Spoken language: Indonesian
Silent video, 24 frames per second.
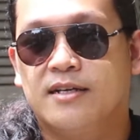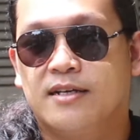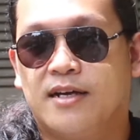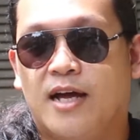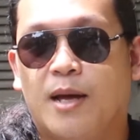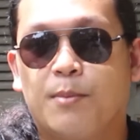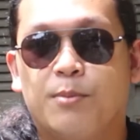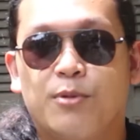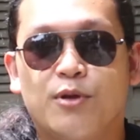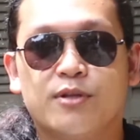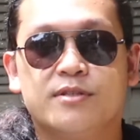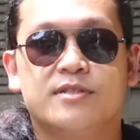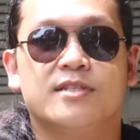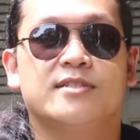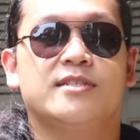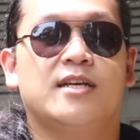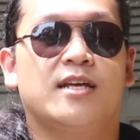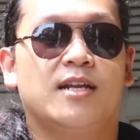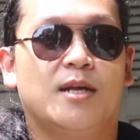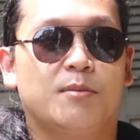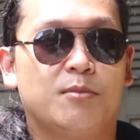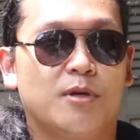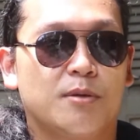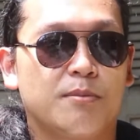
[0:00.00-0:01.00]
ngupload
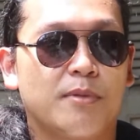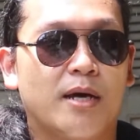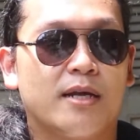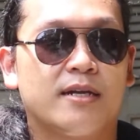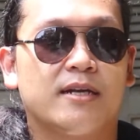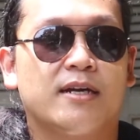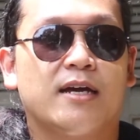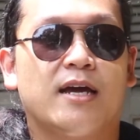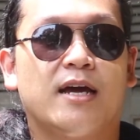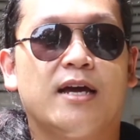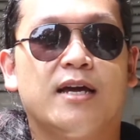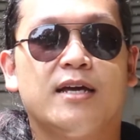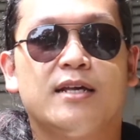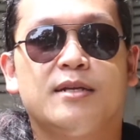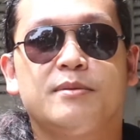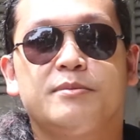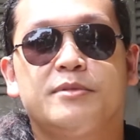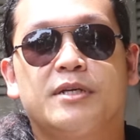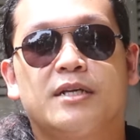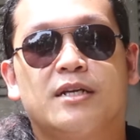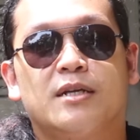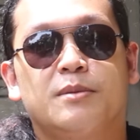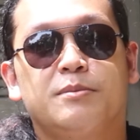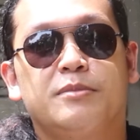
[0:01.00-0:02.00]
secara
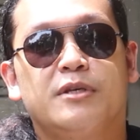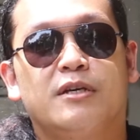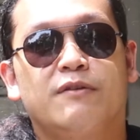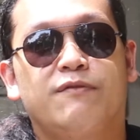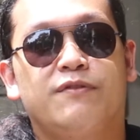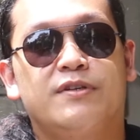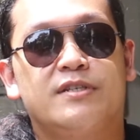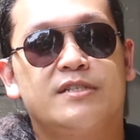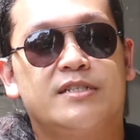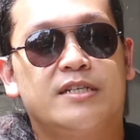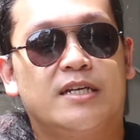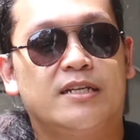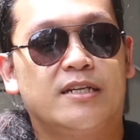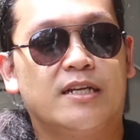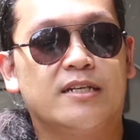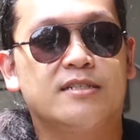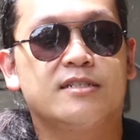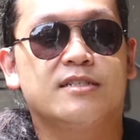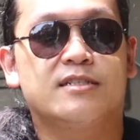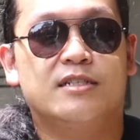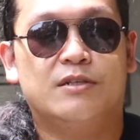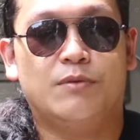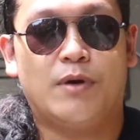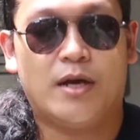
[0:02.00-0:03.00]
berbarengan biar lebih efisien dari
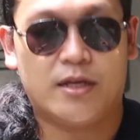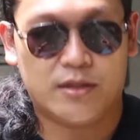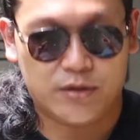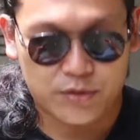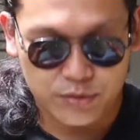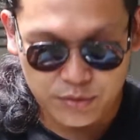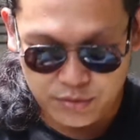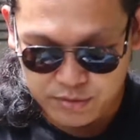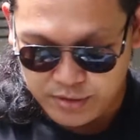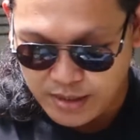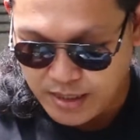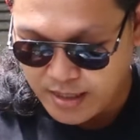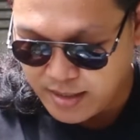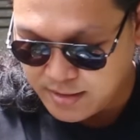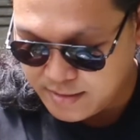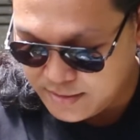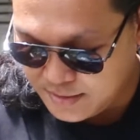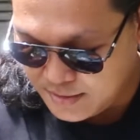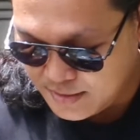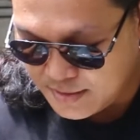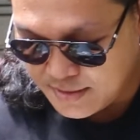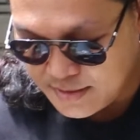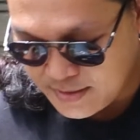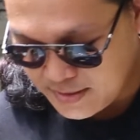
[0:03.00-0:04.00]
sisi waktu dan
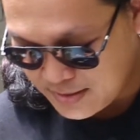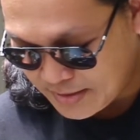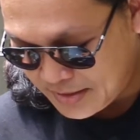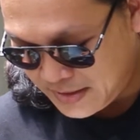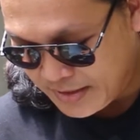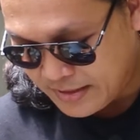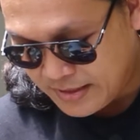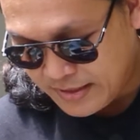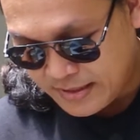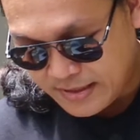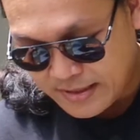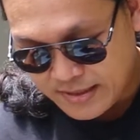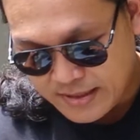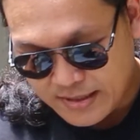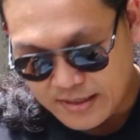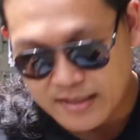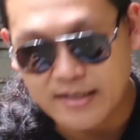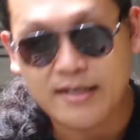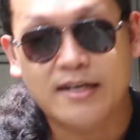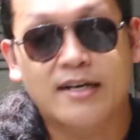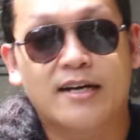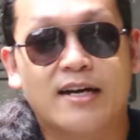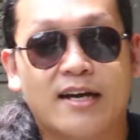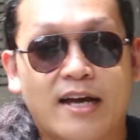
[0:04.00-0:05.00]

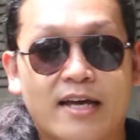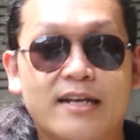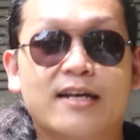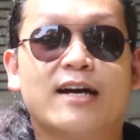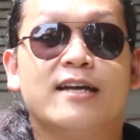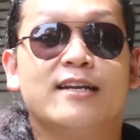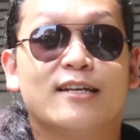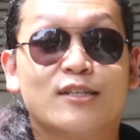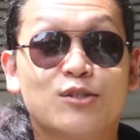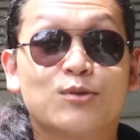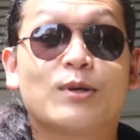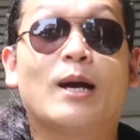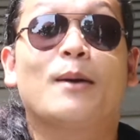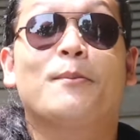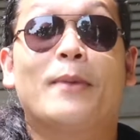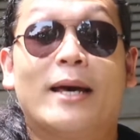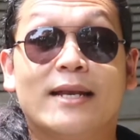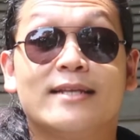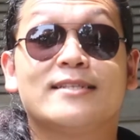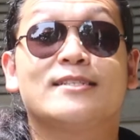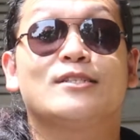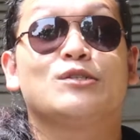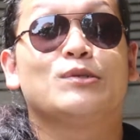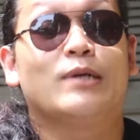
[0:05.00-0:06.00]
Eh, kadang-kadang uh, suka
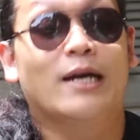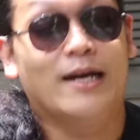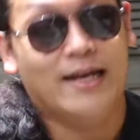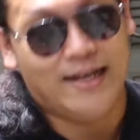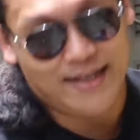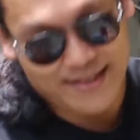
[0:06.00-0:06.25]
males juga